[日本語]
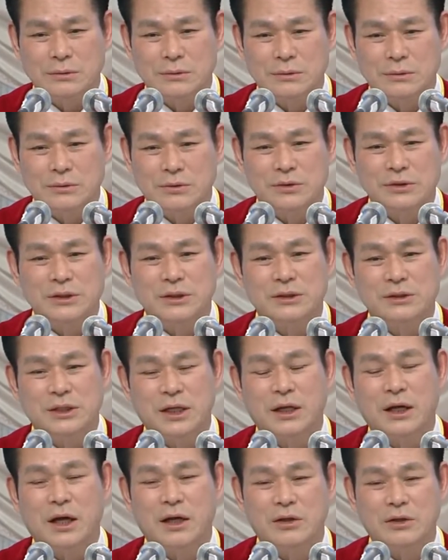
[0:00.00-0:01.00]
う
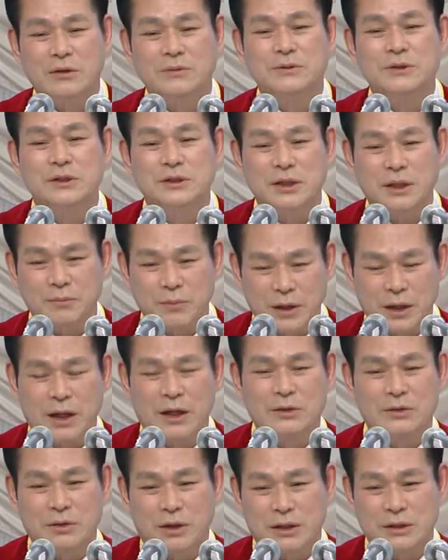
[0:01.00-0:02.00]
肉の思いが
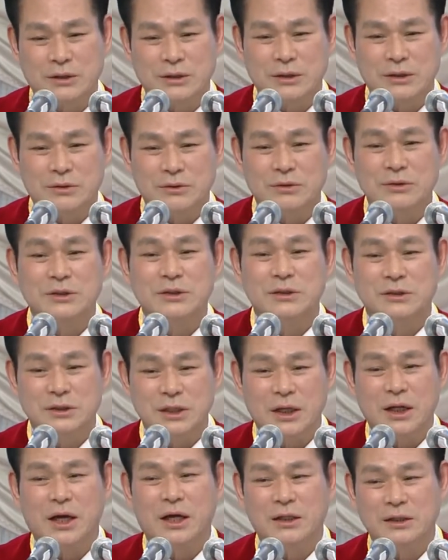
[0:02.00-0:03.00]
なくなく
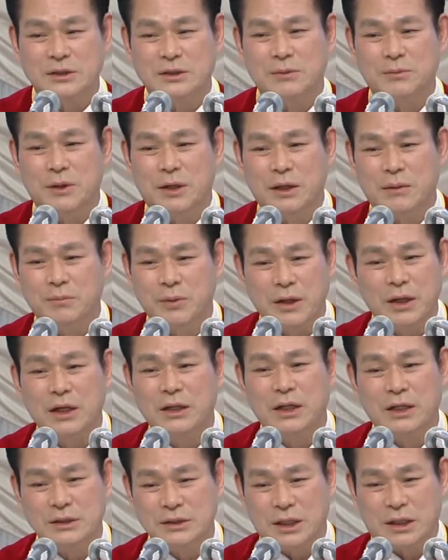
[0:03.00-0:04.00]
なってこそ心
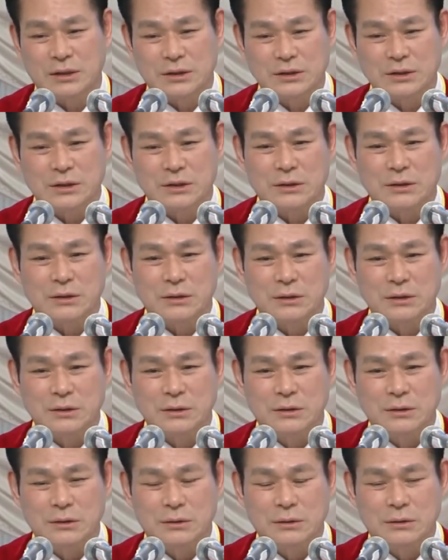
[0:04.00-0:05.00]
に平安が望むの
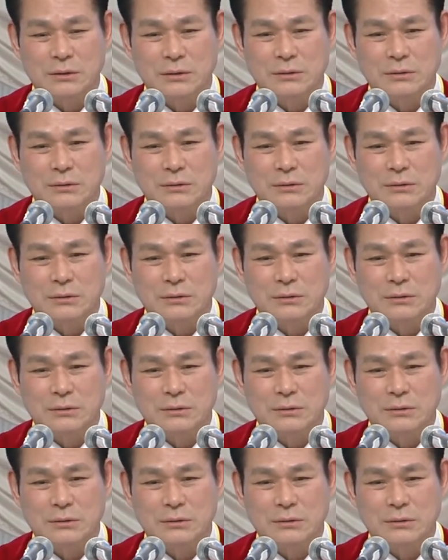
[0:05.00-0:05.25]
です